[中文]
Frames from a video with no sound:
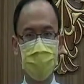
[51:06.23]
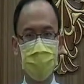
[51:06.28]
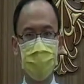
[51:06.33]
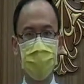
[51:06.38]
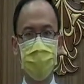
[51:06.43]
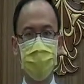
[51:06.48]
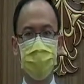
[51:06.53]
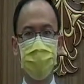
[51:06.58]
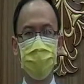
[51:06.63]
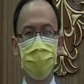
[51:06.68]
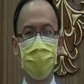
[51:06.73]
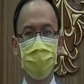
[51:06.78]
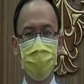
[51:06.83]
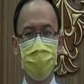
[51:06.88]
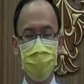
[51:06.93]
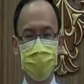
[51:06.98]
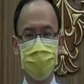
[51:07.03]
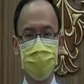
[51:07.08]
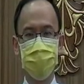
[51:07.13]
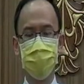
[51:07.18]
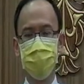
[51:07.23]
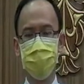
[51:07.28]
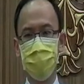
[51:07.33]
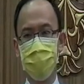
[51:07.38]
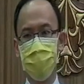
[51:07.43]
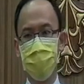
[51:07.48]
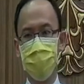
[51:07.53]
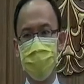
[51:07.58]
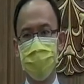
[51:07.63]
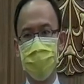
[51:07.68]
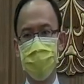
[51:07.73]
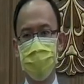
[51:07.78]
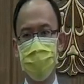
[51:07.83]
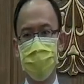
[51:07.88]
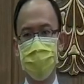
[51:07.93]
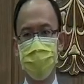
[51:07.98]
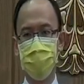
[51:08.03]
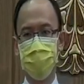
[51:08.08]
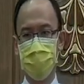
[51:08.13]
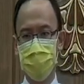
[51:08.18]
能够看清未来，
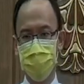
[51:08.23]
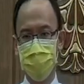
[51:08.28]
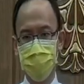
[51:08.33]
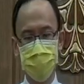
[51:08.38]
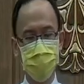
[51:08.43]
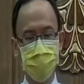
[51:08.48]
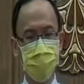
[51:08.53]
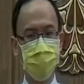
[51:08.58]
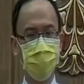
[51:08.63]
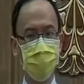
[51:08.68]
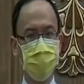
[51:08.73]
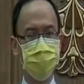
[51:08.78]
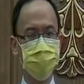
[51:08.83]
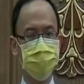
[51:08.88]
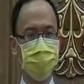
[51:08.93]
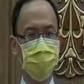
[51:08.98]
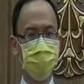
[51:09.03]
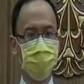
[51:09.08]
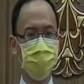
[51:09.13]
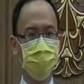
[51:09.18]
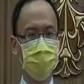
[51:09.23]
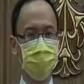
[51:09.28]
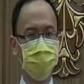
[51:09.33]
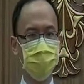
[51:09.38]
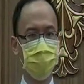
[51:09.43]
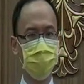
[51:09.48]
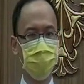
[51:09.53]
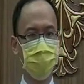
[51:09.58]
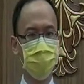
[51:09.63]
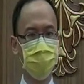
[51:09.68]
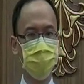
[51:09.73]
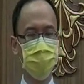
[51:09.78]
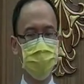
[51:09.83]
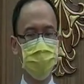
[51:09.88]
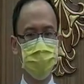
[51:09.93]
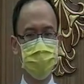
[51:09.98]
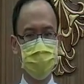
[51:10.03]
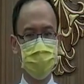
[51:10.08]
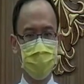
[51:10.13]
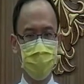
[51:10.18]
努力为主而活。
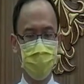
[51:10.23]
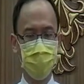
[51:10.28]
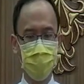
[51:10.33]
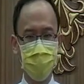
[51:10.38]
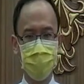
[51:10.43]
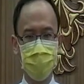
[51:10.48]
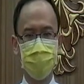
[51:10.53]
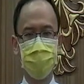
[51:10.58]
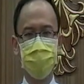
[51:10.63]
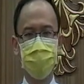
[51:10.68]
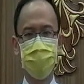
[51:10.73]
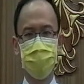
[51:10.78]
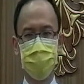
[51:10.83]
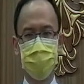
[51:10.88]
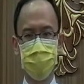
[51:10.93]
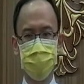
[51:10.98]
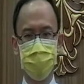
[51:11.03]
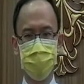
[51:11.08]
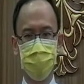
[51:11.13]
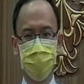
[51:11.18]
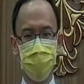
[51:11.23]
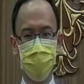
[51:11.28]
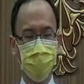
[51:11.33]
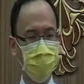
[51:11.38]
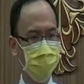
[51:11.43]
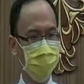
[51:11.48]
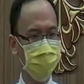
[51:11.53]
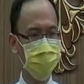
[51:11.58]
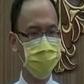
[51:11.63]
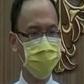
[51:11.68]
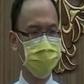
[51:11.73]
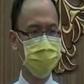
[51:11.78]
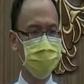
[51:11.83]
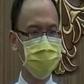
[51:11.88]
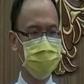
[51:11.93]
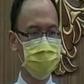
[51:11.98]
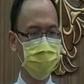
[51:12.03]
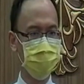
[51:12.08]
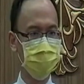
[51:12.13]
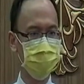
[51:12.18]
在患难当中，我们不足
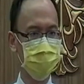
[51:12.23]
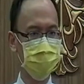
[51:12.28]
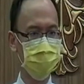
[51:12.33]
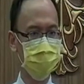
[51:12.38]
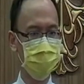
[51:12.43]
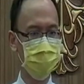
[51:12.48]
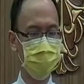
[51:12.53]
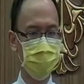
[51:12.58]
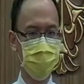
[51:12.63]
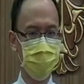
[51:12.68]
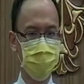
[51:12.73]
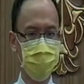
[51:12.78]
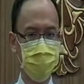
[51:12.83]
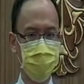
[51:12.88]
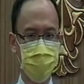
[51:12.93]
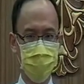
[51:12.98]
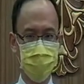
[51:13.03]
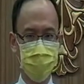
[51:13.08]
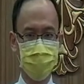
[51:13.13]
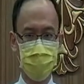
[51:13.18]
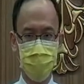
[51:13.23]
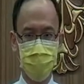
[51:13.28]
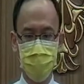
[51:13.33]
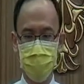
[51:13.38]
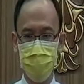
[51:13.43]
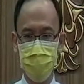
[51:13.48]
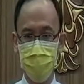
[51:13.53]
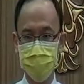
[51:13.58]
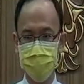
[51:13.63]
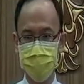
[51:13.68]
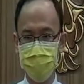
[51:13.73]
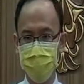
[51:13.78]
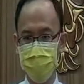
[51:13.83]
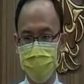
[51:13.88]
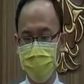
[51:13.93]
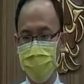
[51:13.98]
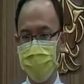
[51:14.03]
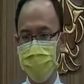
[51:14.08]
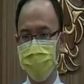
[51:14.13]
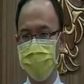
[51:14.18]
喜，我们倒要把这份
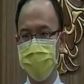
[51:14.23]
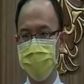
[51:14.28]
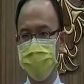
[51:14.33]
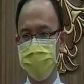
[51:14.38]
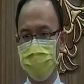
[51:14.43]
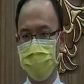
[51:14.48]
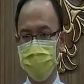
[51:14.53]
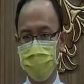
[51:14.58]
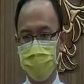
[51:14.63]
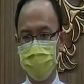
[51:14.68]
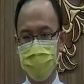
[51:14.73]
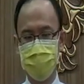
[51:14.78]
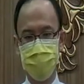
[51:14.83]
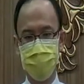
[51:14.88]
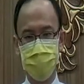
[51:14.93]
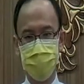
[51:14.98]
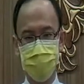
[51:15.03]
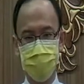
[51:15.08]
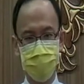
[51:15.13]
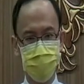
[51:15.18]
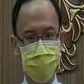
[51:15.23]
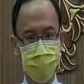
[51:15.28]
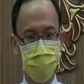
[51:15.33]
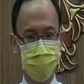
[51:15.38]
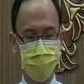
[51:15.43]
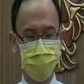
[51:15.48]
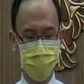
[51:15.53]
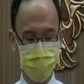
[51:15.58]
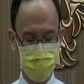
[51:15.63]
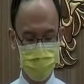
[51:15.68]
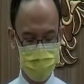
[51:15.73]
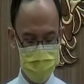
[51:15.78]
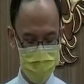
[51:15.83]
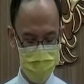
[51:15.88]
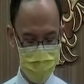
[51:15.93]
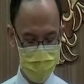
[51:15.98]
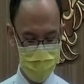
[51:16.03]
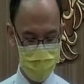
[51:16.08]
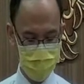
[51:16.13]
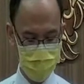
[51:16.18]
爱传给那些需要的人。
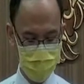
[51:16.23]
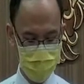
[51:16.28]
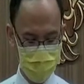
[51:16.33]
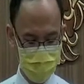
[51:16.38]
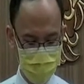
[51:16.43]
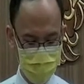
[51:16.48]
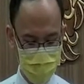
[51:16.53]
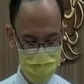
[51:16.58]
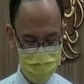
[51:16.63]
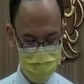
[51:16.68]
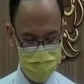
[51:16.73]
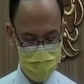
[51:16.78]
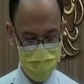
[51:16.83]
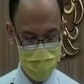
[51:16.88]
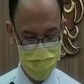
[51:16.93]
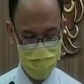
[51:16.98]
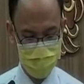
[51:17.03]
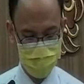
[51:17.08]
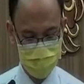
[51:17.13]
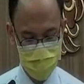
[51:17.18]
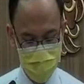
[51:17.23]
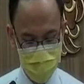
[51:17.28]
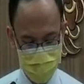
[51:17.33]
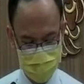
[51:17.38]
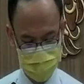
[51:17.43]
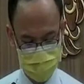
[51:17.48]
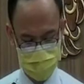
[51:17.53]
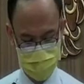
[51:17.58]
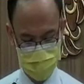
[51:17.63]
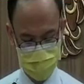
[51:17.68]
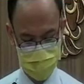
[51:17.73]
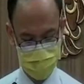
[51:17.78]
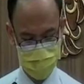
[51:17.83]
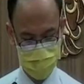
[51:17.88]
我们一起来唱诗。